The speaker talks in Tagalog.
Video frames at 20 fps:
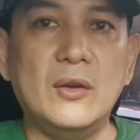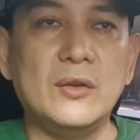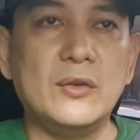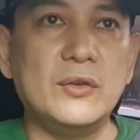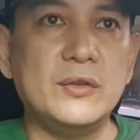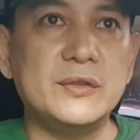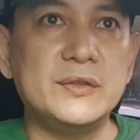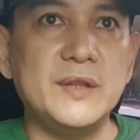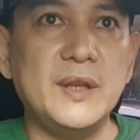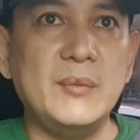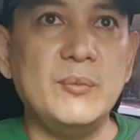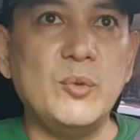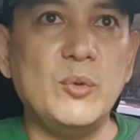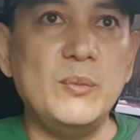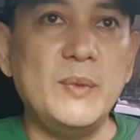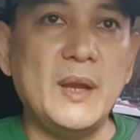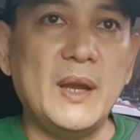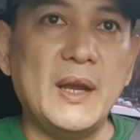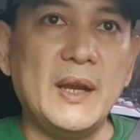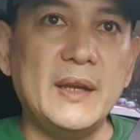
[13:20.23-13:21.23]
All goods din
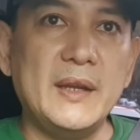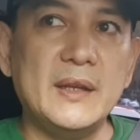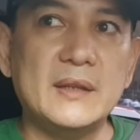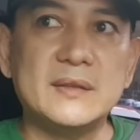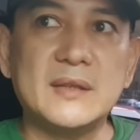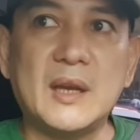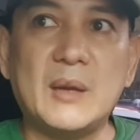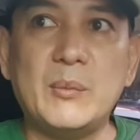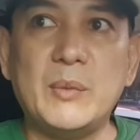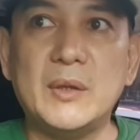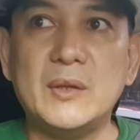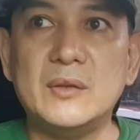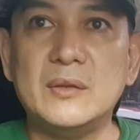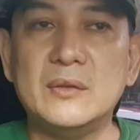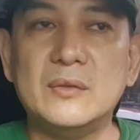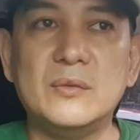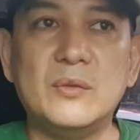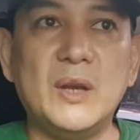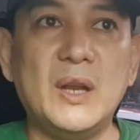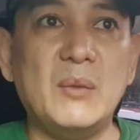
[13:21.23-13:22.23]
bumiyahe ng
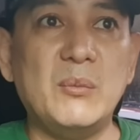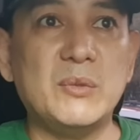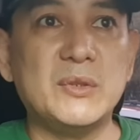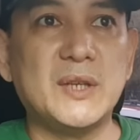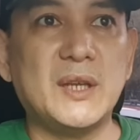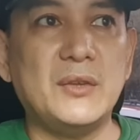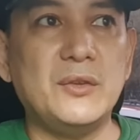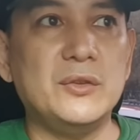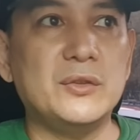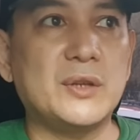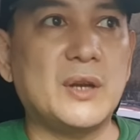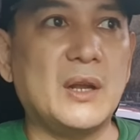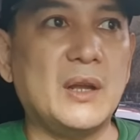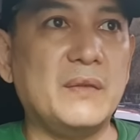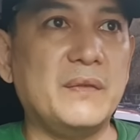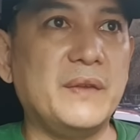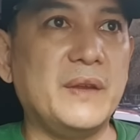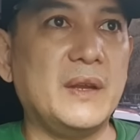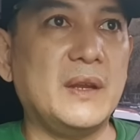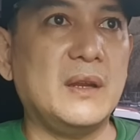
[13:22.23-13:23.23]
Sabado. Walang masyadong
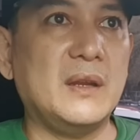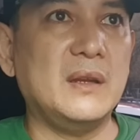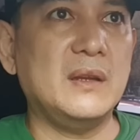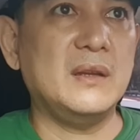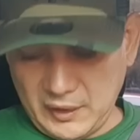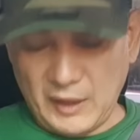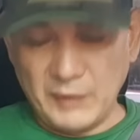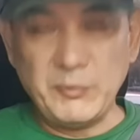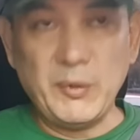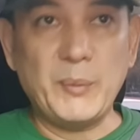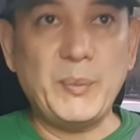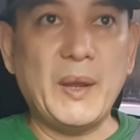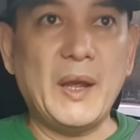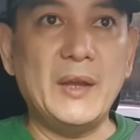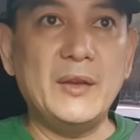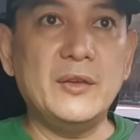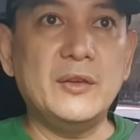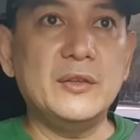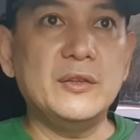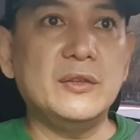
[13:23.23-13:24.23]
traffic. Kahit pa
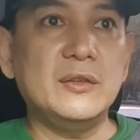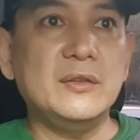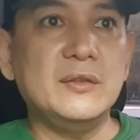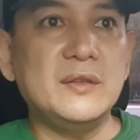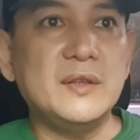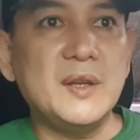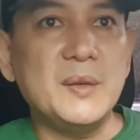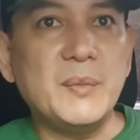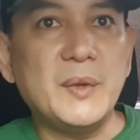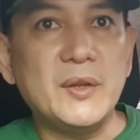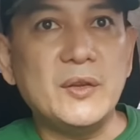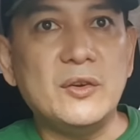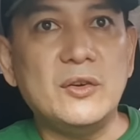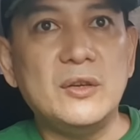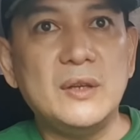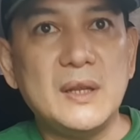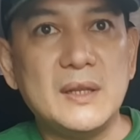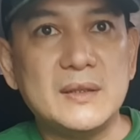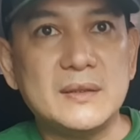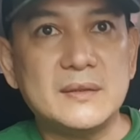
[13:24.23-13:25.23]
paano, no? hindi naman
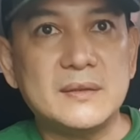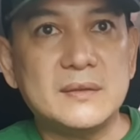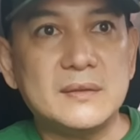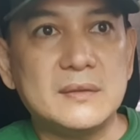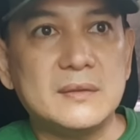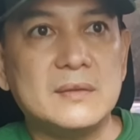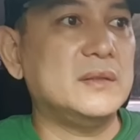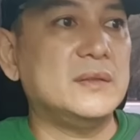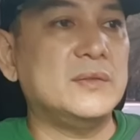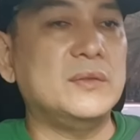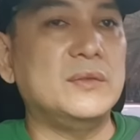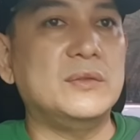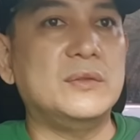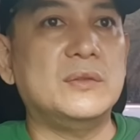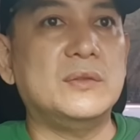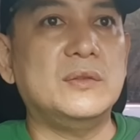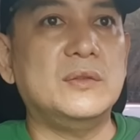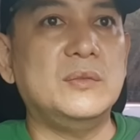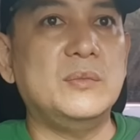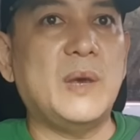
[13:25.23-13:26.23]
all lots.
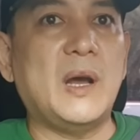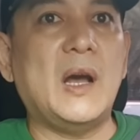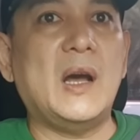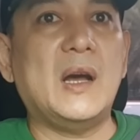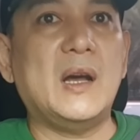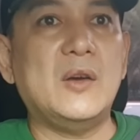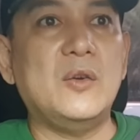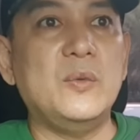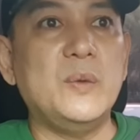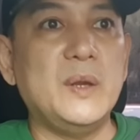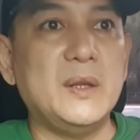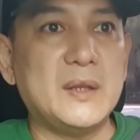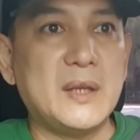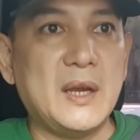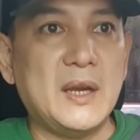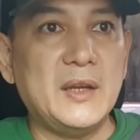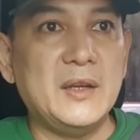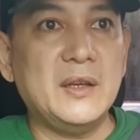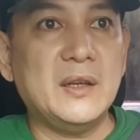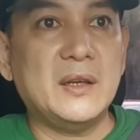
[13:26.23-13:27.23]
Siguro makakauwi
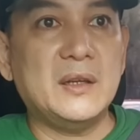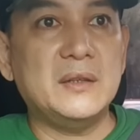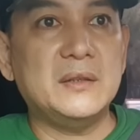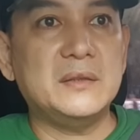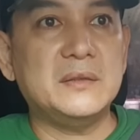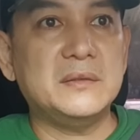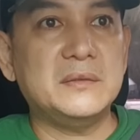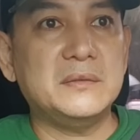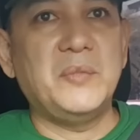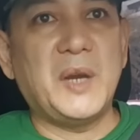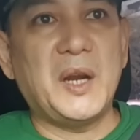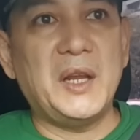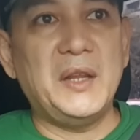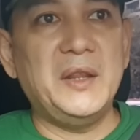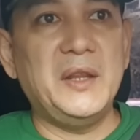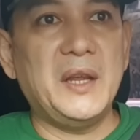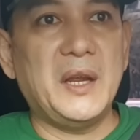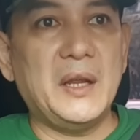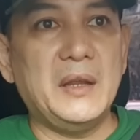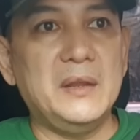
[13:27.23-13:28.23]
tayo ng ano,
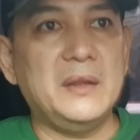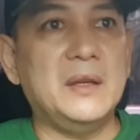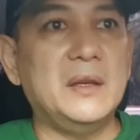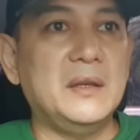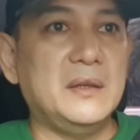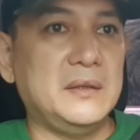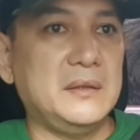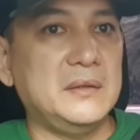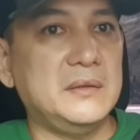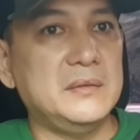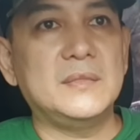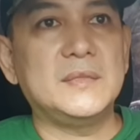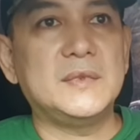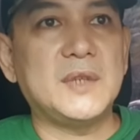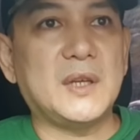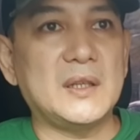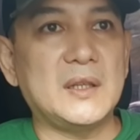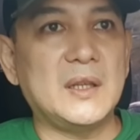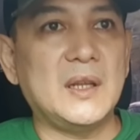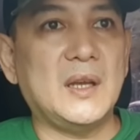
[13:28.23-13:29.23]
maganda-ganda.
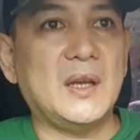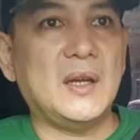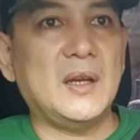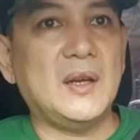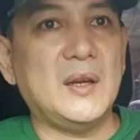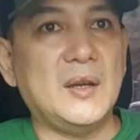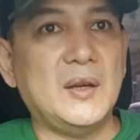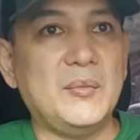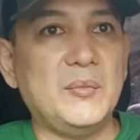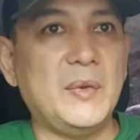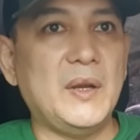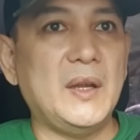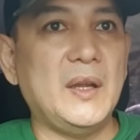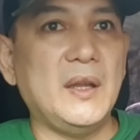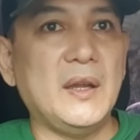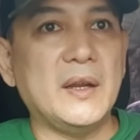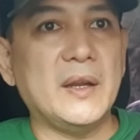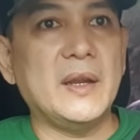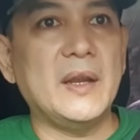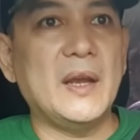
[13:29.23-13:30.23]
Tsak na
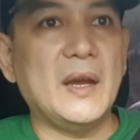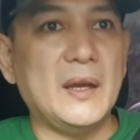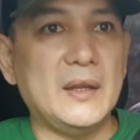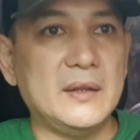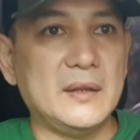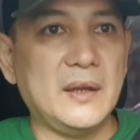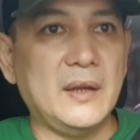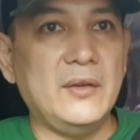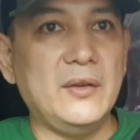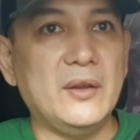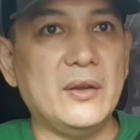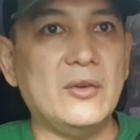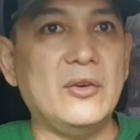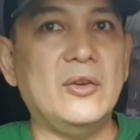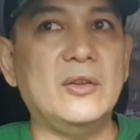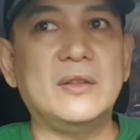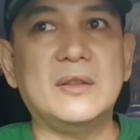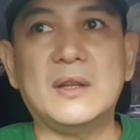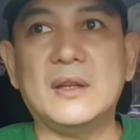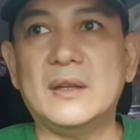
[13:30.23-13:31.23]
maliligayahan kayo ng
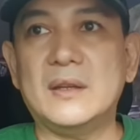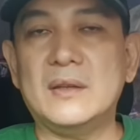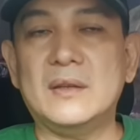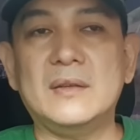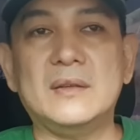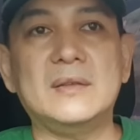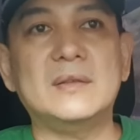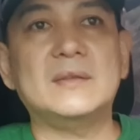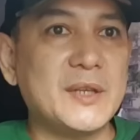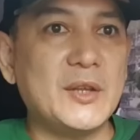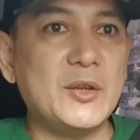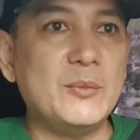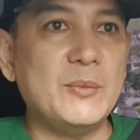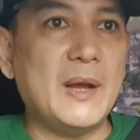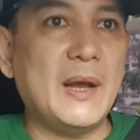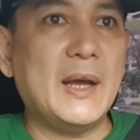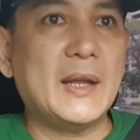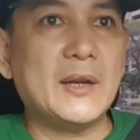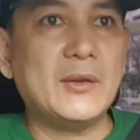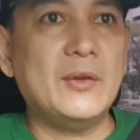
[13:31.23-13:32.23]
konti. Masyadong
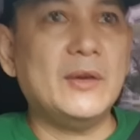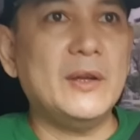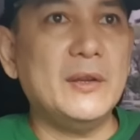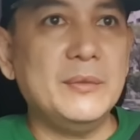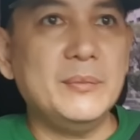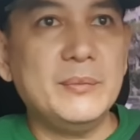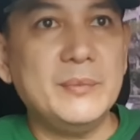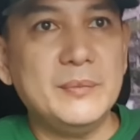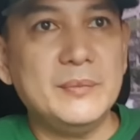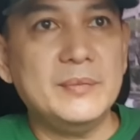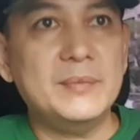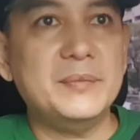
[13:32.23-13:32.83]
maaraw ngayon.